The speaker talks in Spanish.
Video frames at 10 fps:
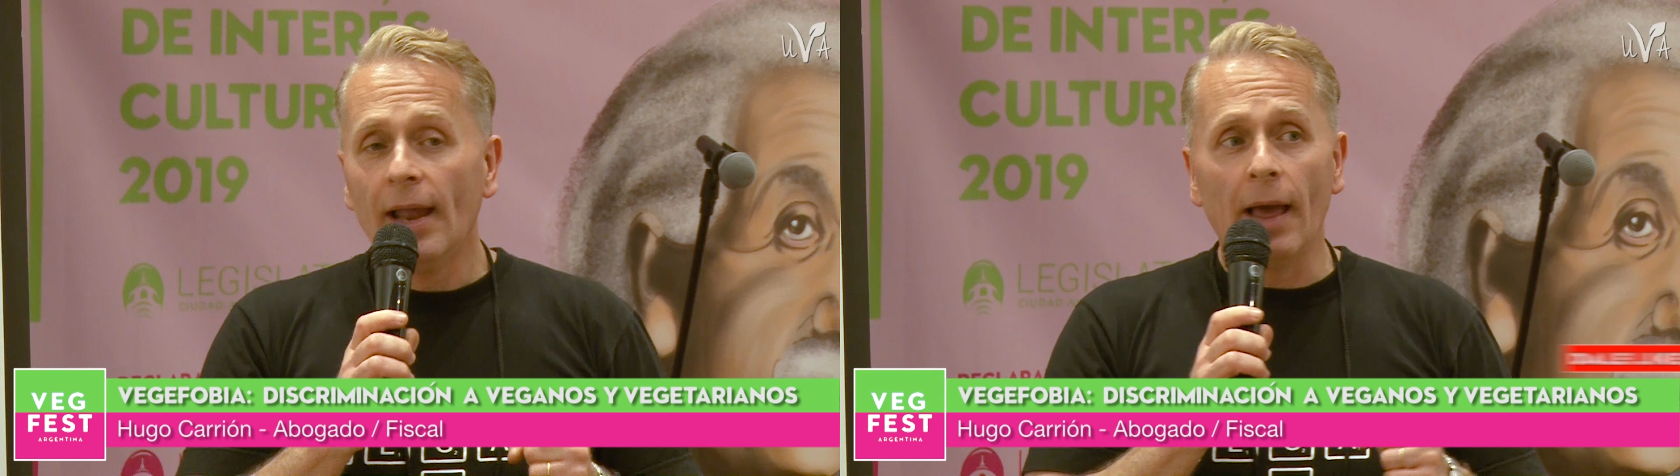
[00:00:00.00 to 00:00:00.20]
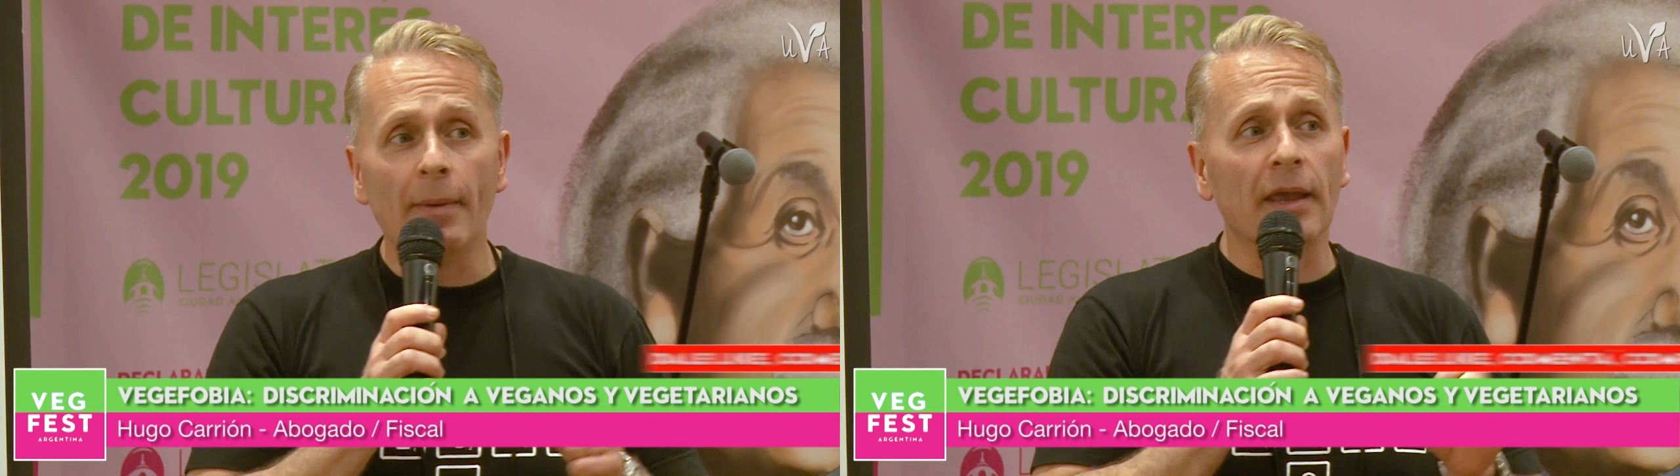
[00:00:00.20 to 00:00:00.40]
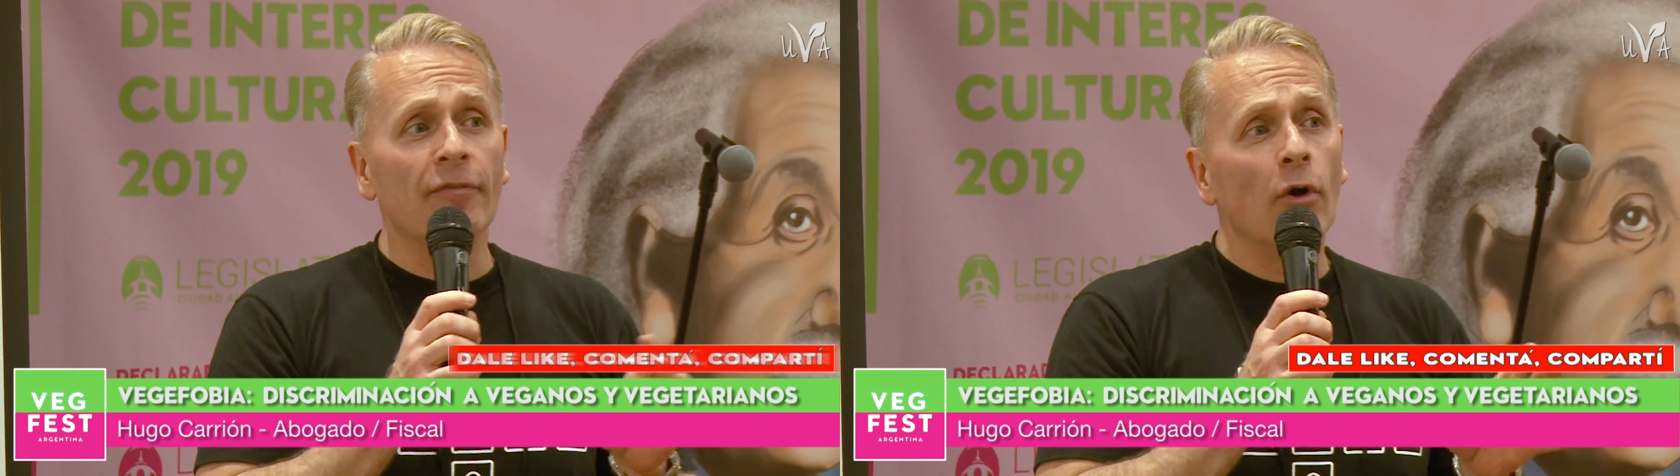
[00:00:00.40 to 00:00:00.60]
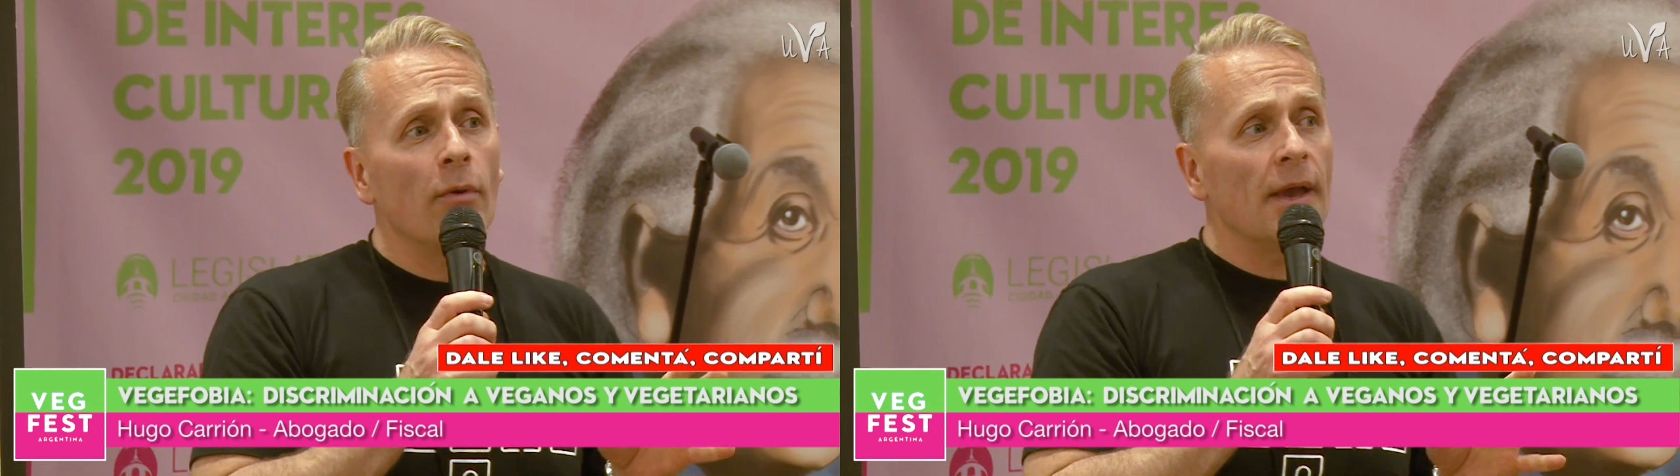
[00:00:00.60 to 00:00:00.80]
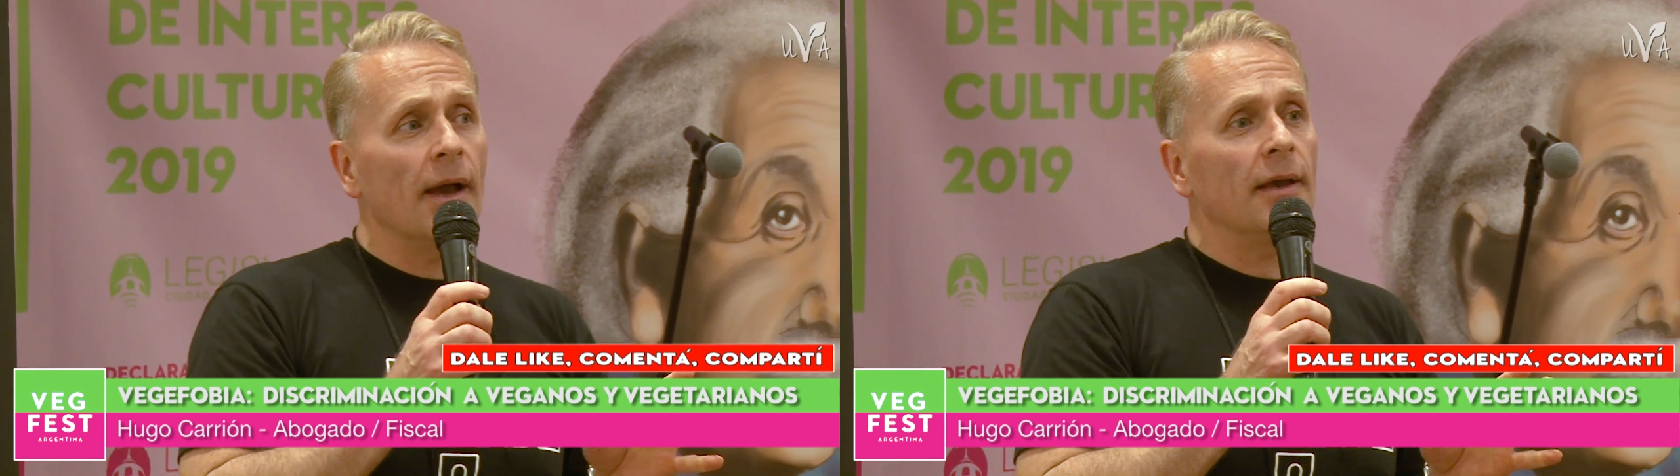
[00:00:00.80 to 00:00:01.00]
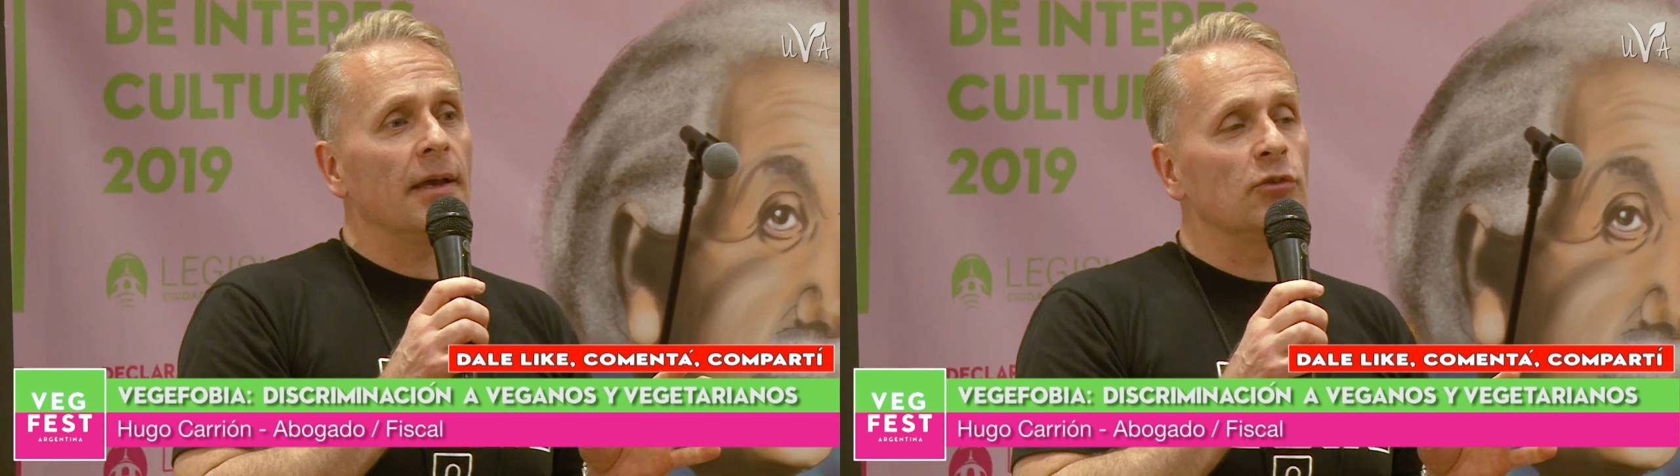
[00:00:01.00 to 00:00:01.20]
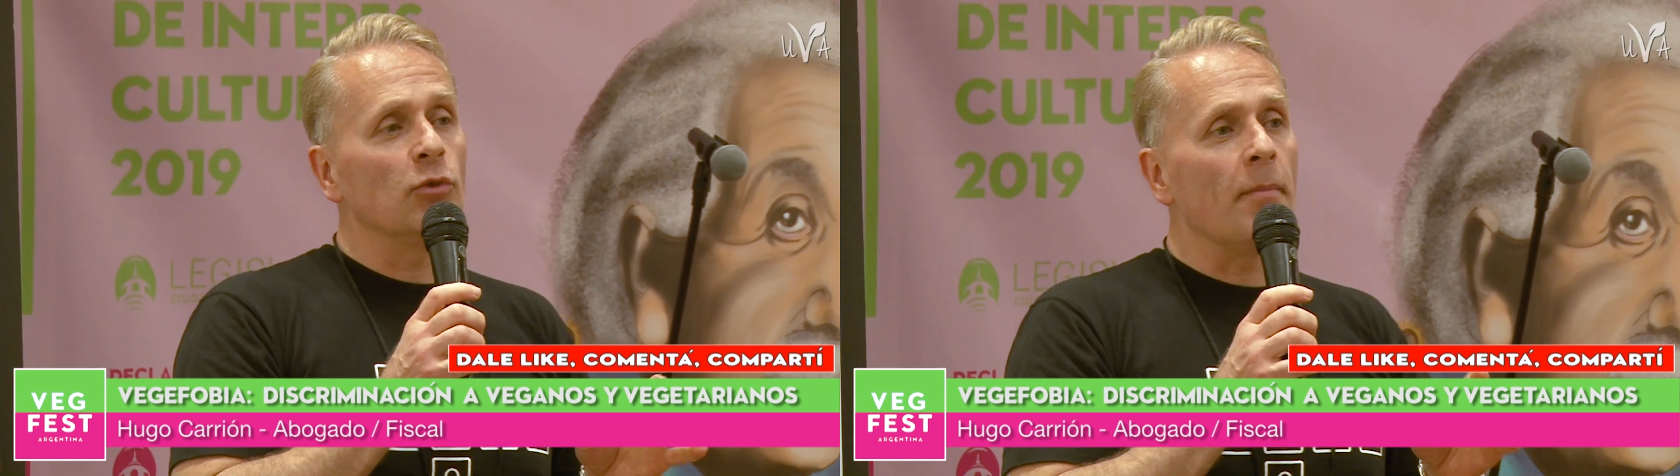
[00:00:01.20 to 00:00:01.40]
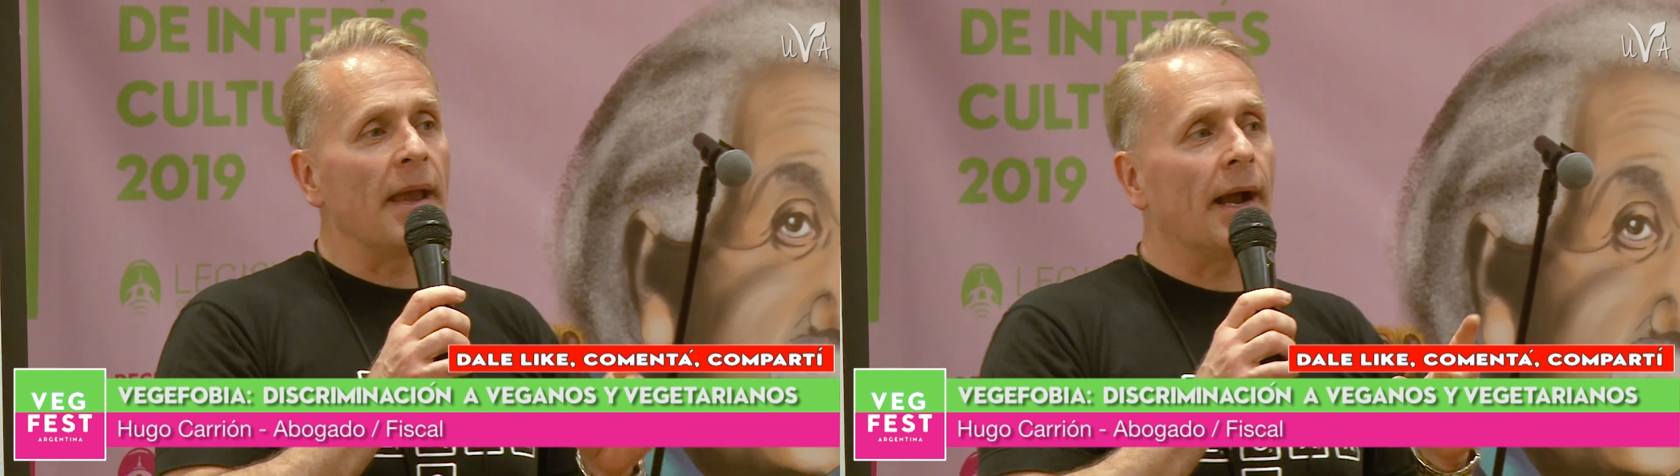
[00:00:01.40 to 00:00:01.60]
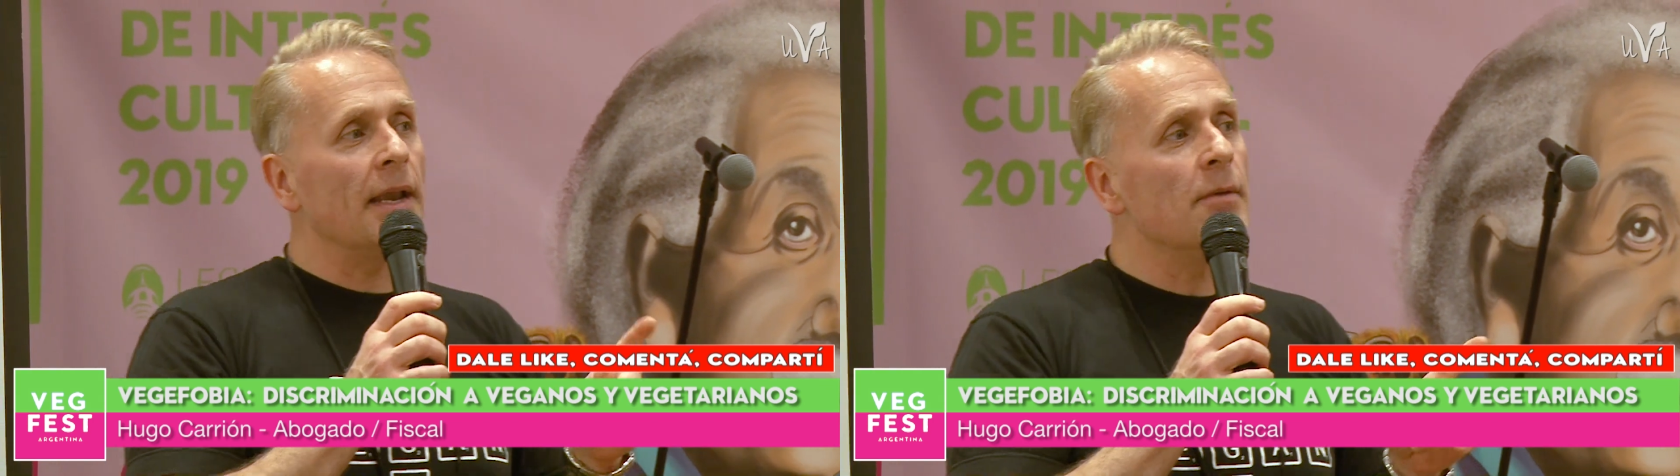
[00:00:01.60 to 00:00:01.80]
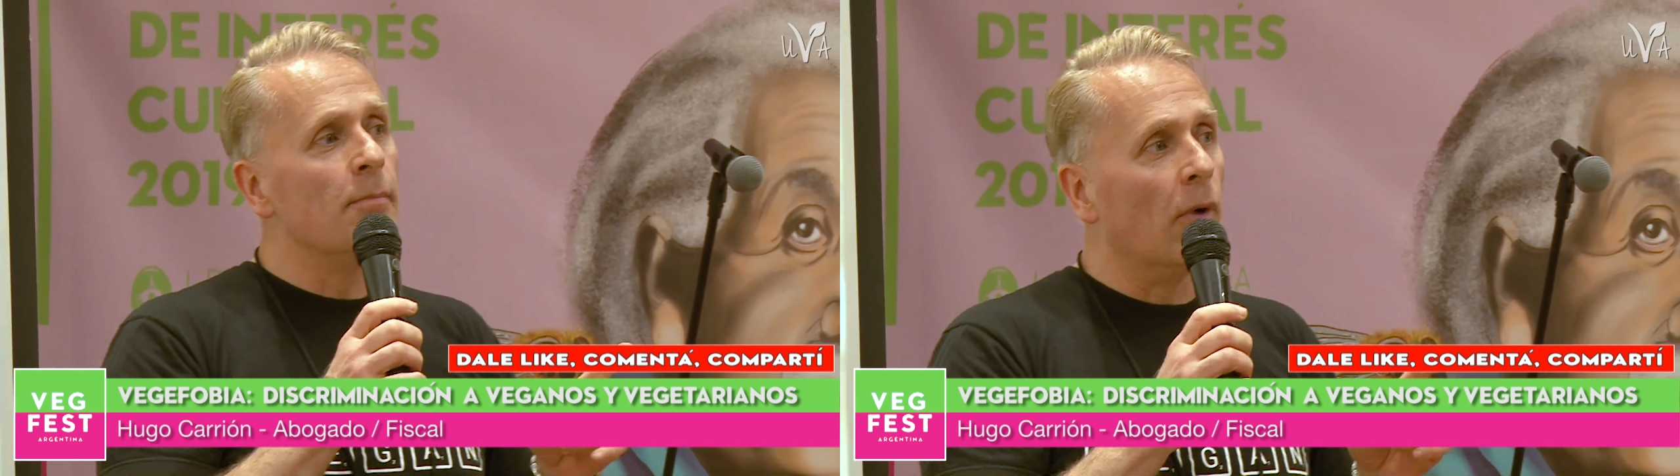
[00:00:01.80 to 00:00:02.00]
La vegefobia es un
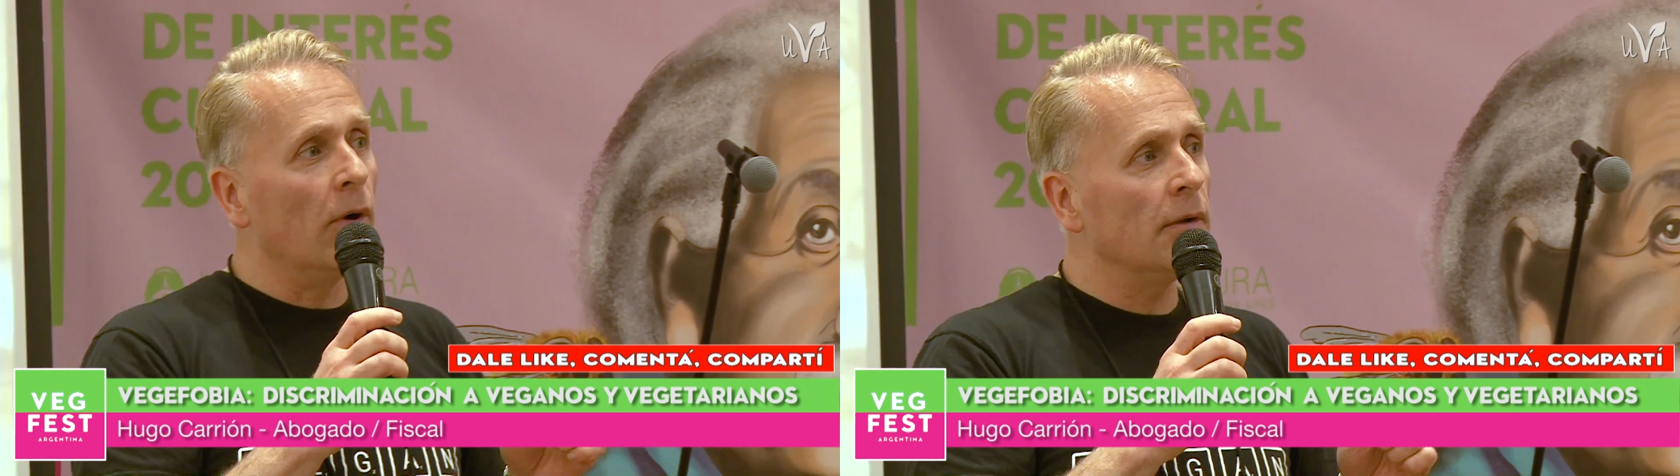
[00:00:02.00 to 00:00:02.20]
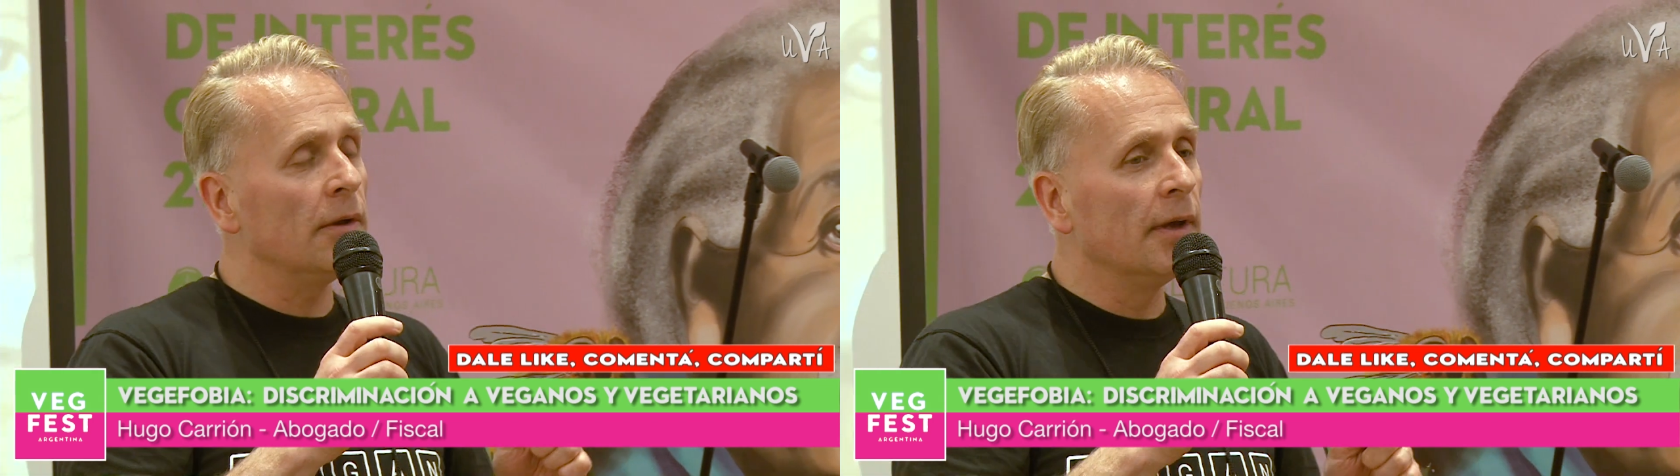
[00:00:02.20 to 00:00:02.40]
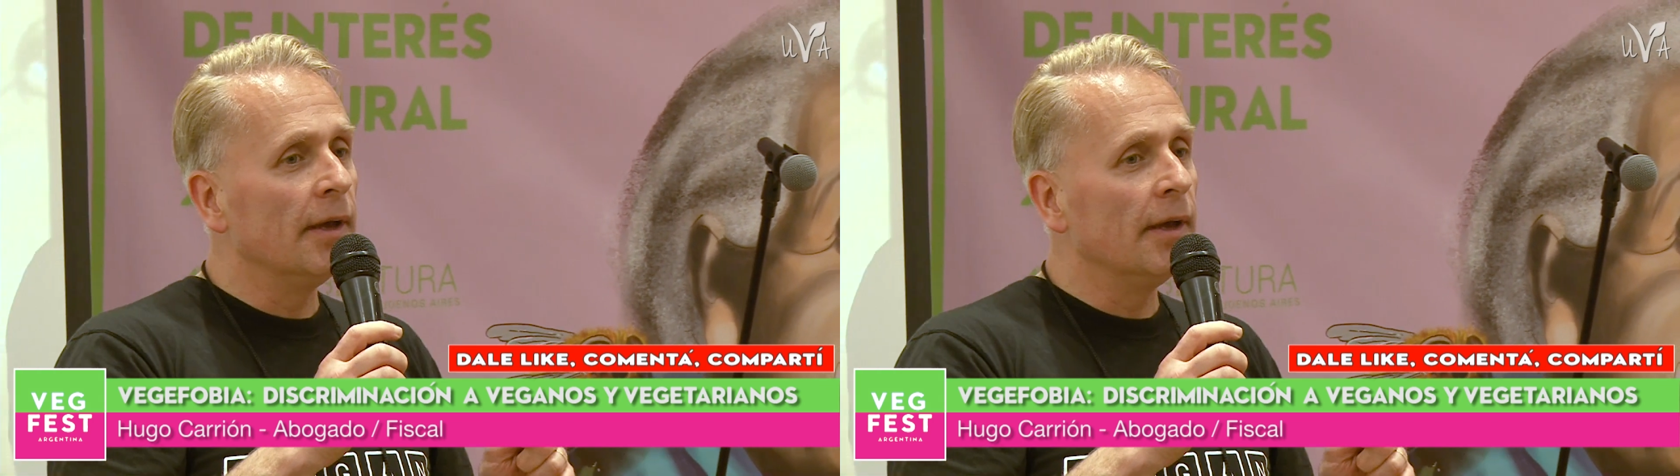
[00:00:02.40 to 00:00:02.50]
mecanismo